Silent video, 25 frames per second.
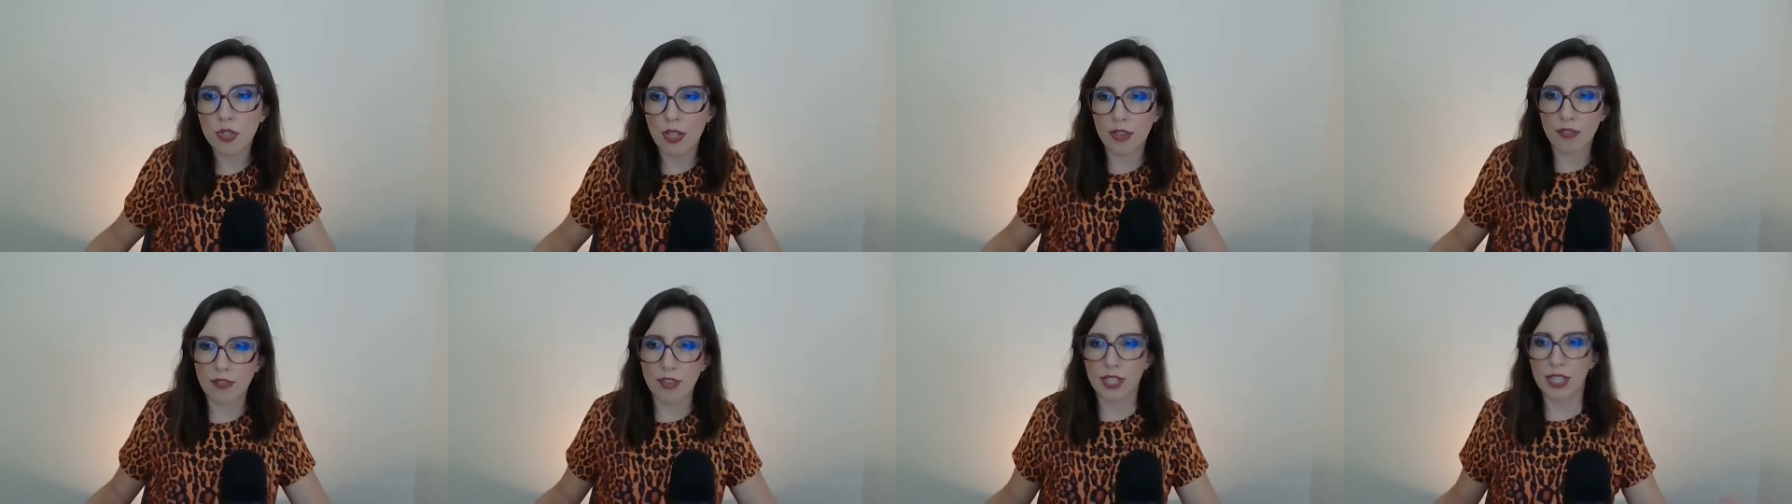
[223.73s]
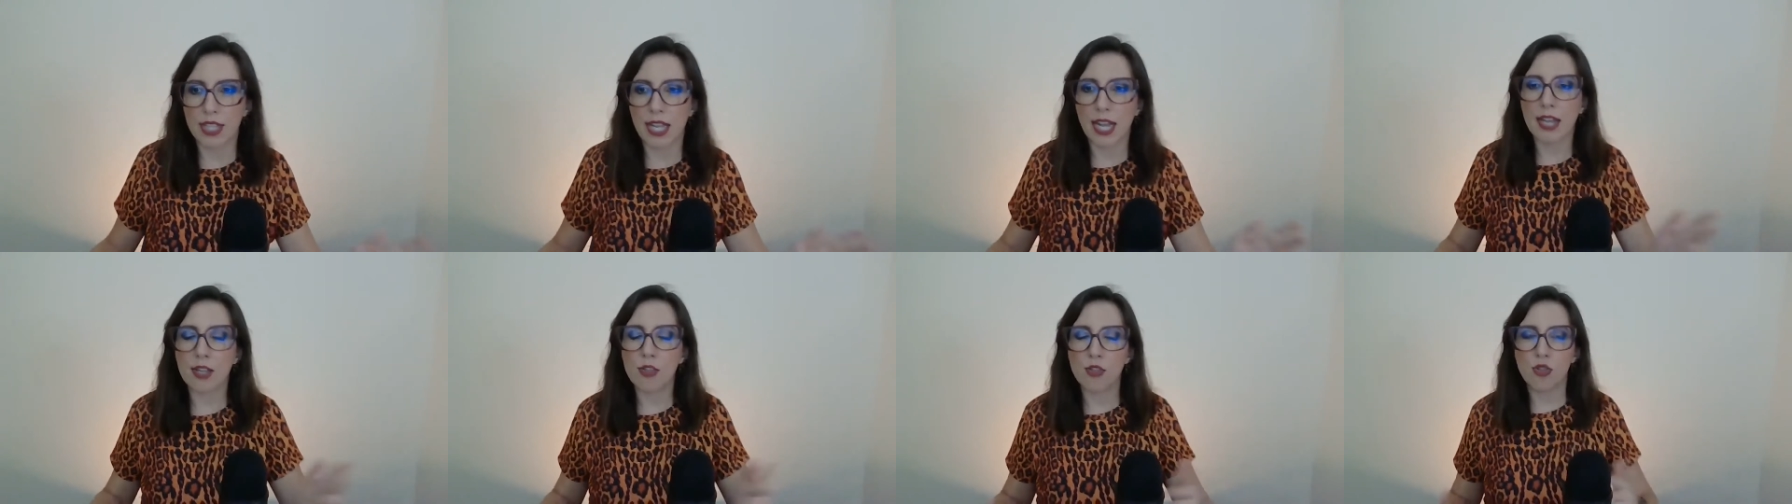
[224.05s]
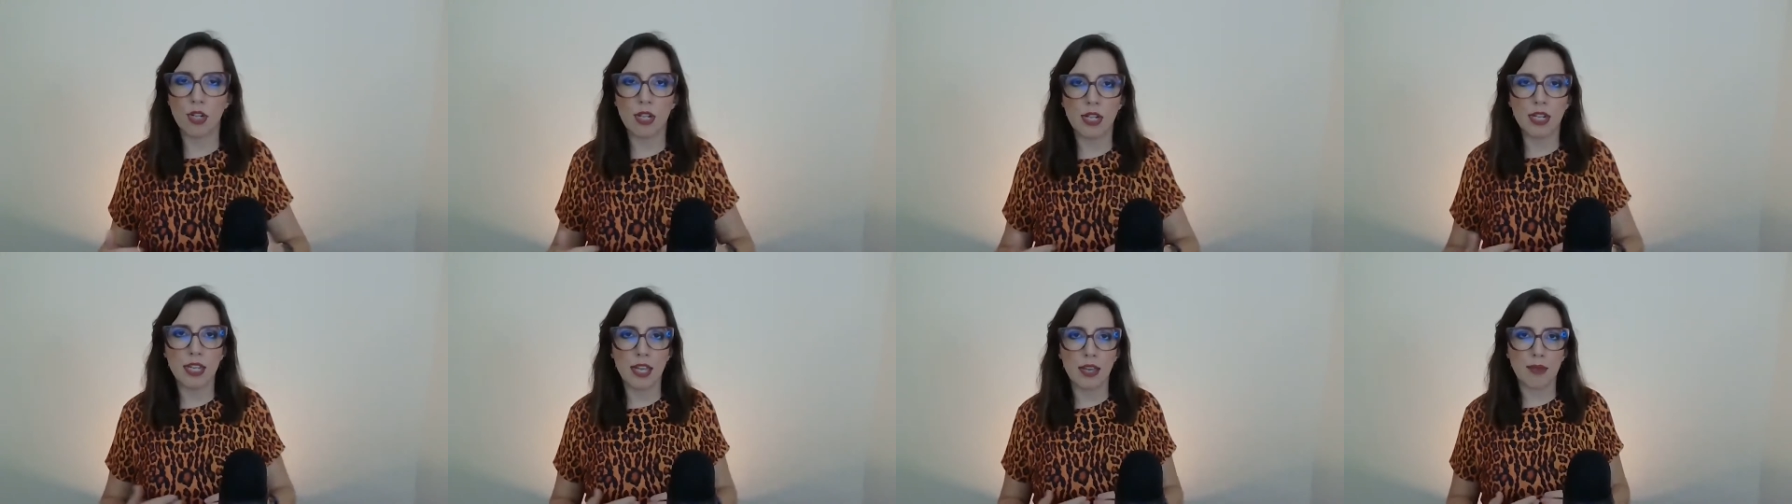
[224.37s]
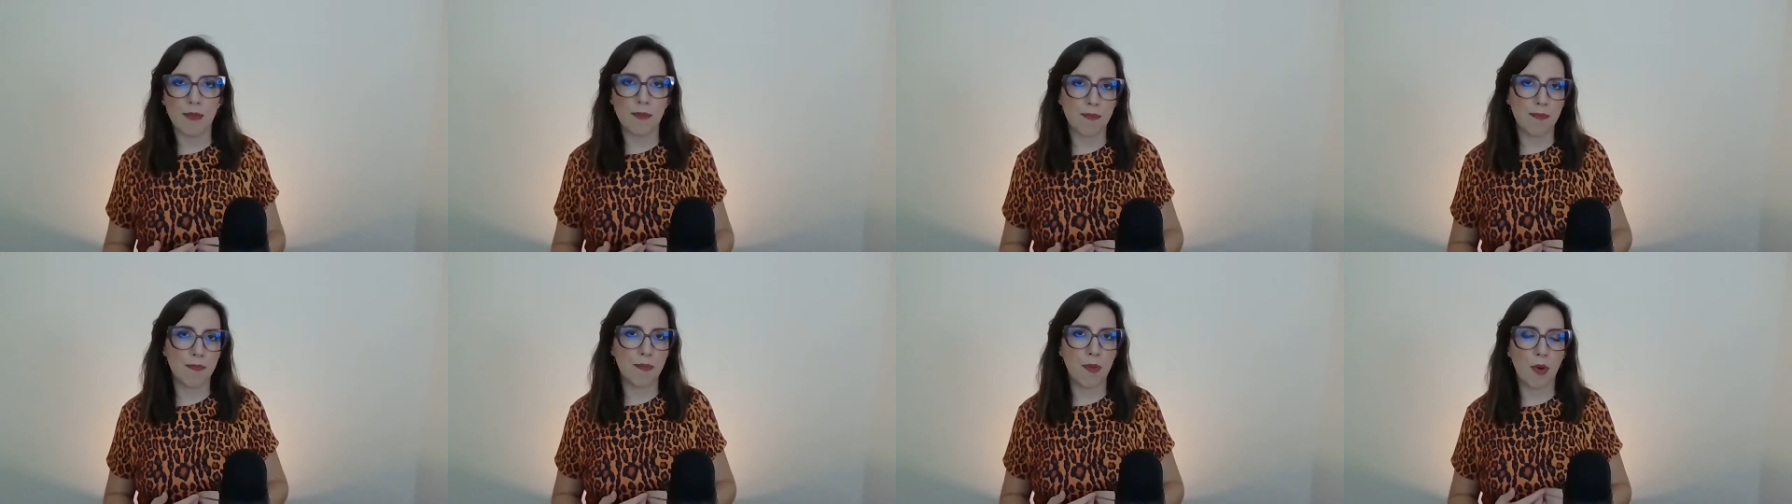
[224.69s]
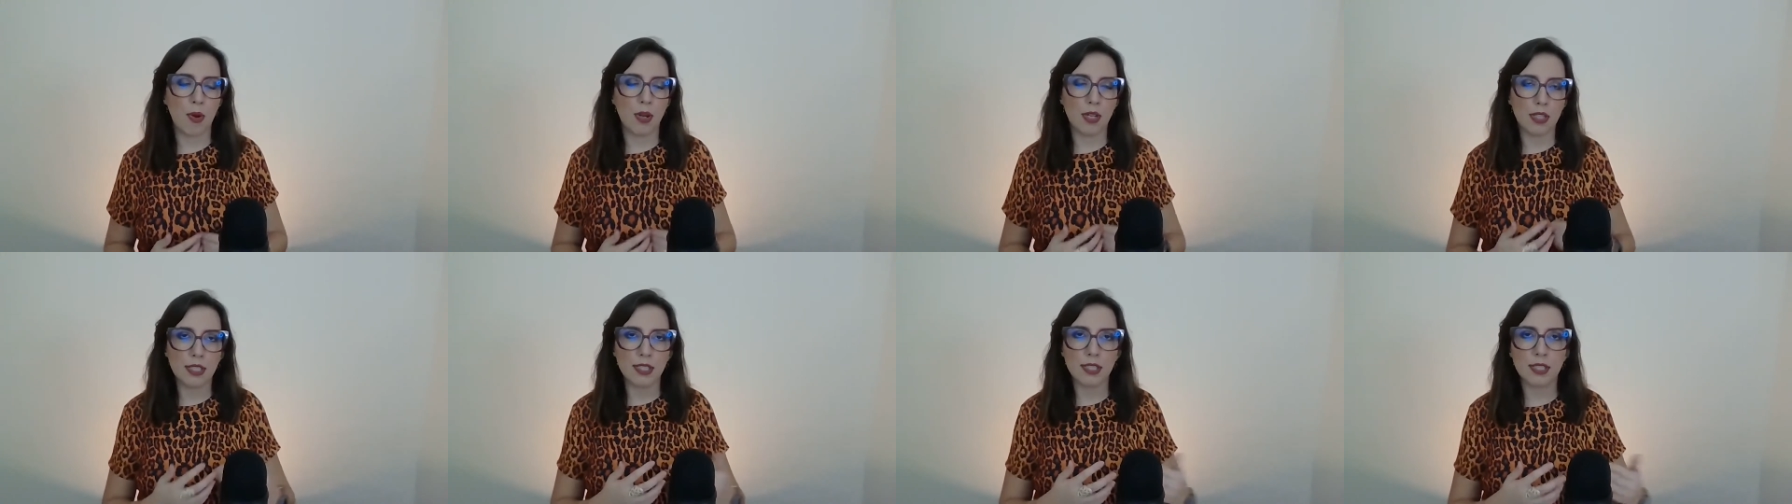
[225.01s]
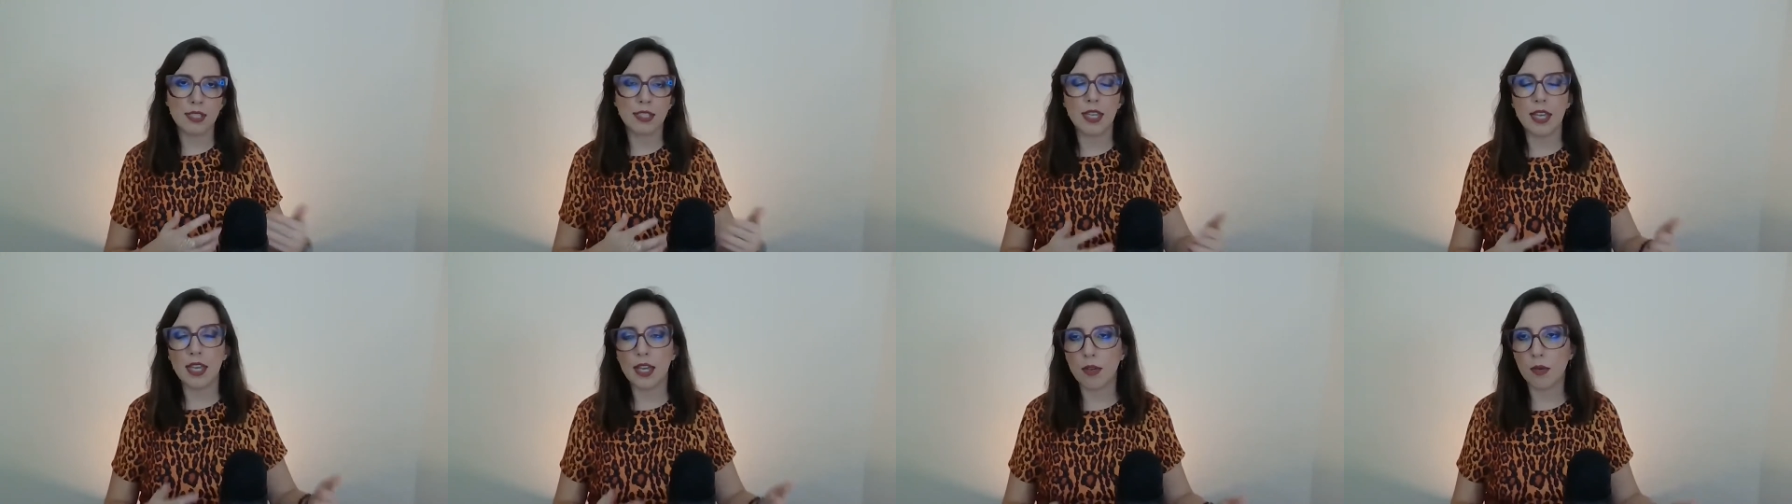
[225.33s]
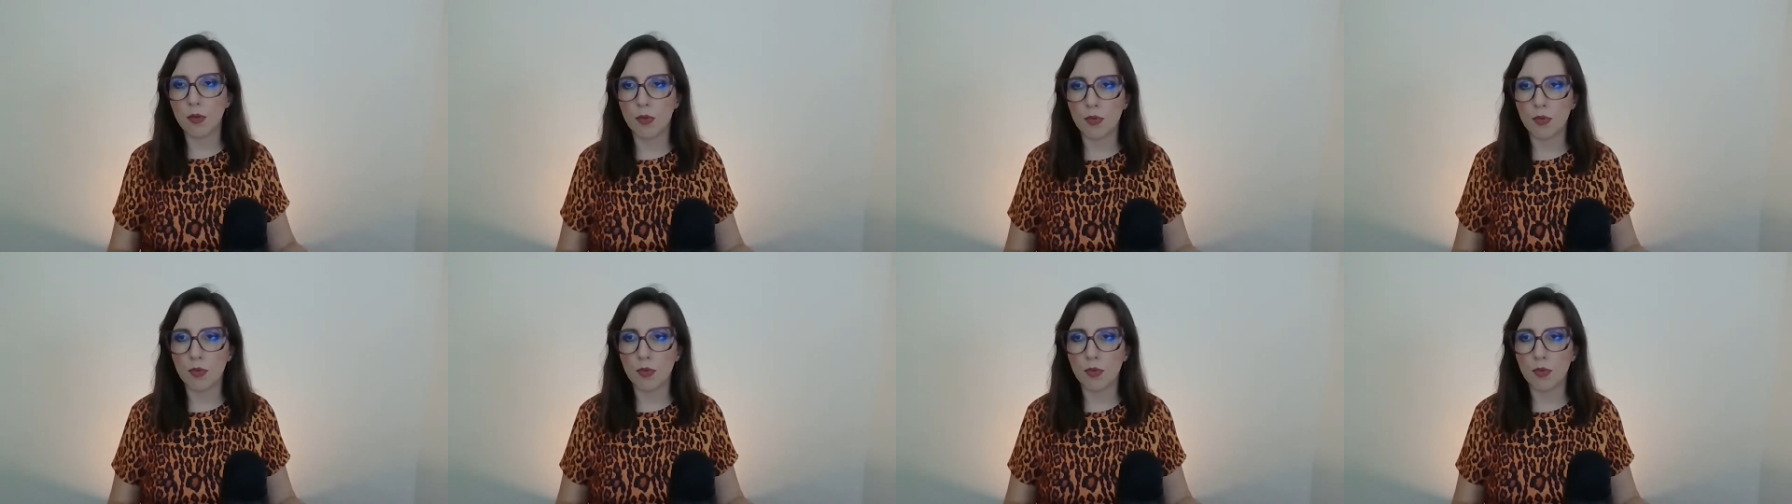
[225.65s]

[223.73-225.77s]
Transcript: na verdade, ele pode ser